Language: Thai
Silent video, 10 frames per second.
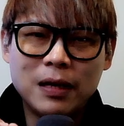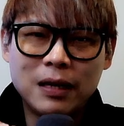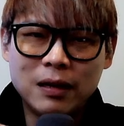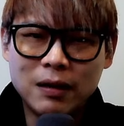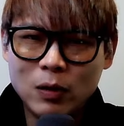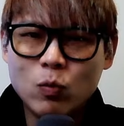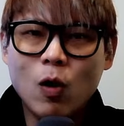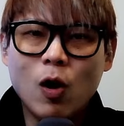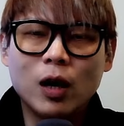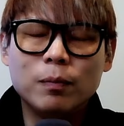นมีรี
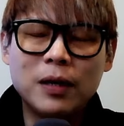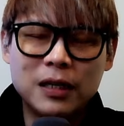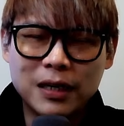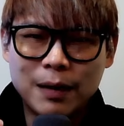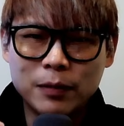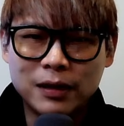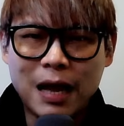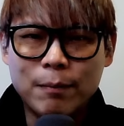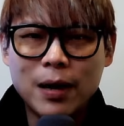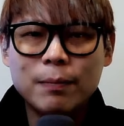วอร์ดมีกิจกรรม
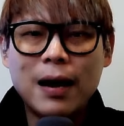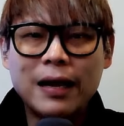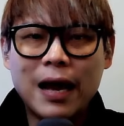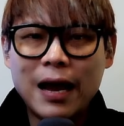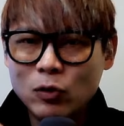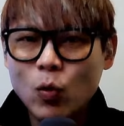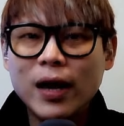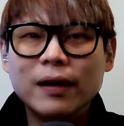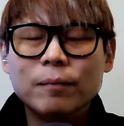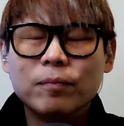ต่างๆมากมายให้
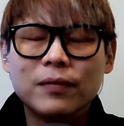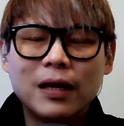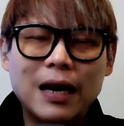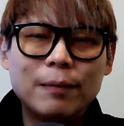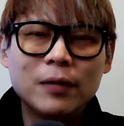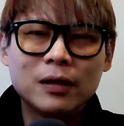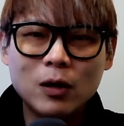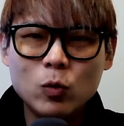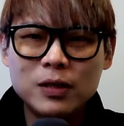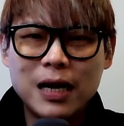ด้วยนะครับ
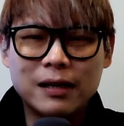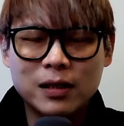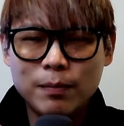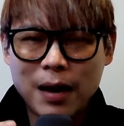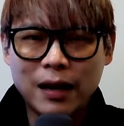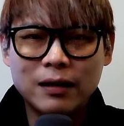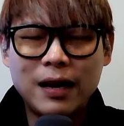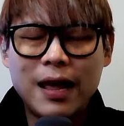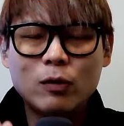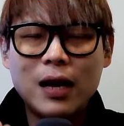ถ้าคุณอยากสมัคร
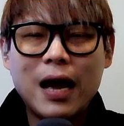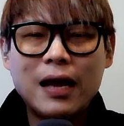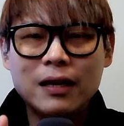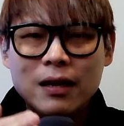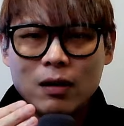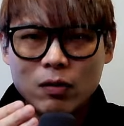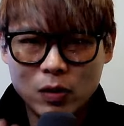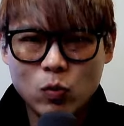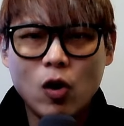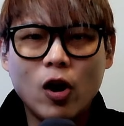แล้วได้
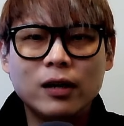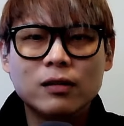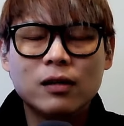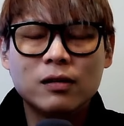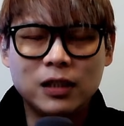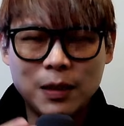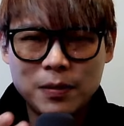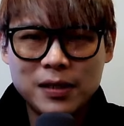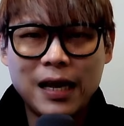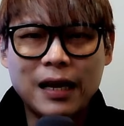รีวอร์ดสิท
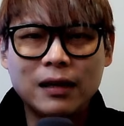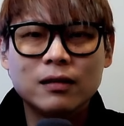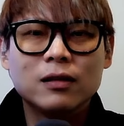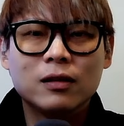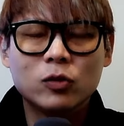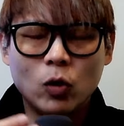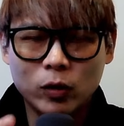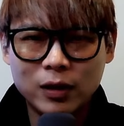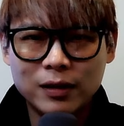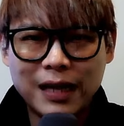ธิพิเศษส่วน
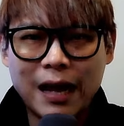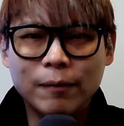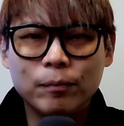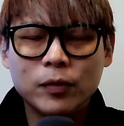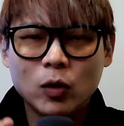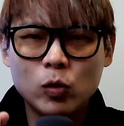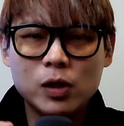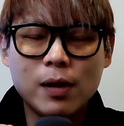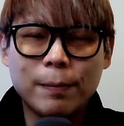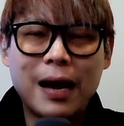ลดต่างๆ คุ
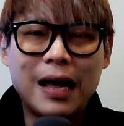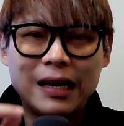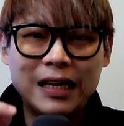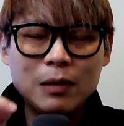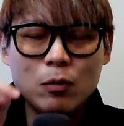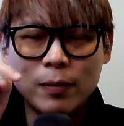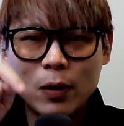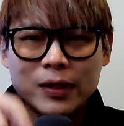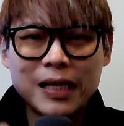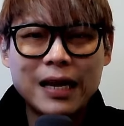ณสมัครผ่านลิงก์ที่ผม
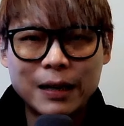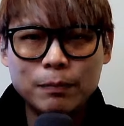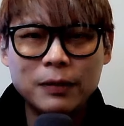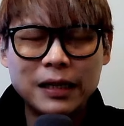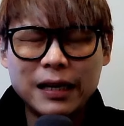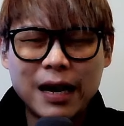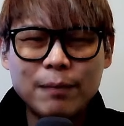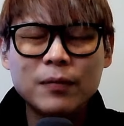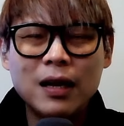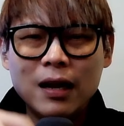ให้ไว้ใต้คลิปนี้นะค
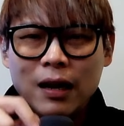รับ